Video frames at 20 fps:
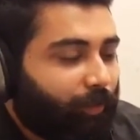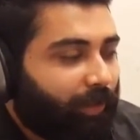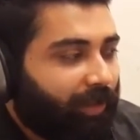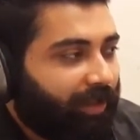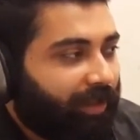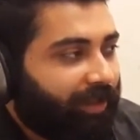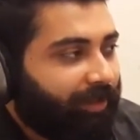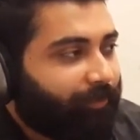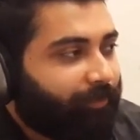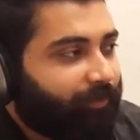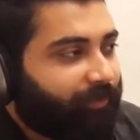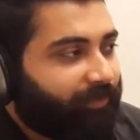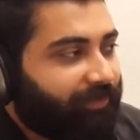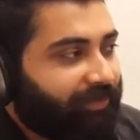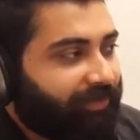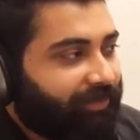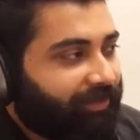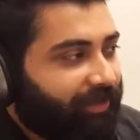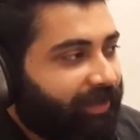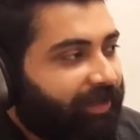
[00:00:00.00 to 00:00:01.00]
तो आप
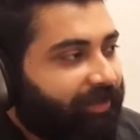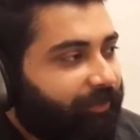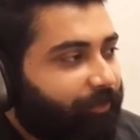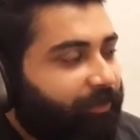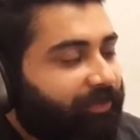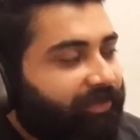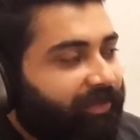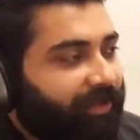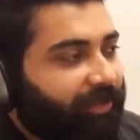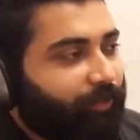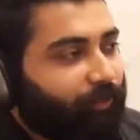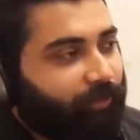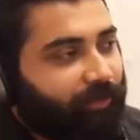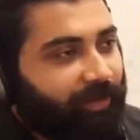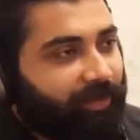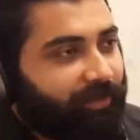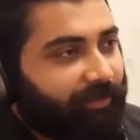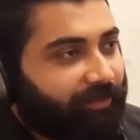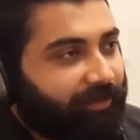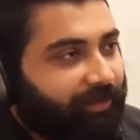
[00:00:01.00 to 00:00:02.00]
जितना इसमें चाहें
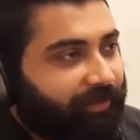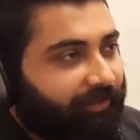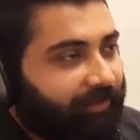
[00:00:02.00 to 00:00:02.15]
उतना अर्न कर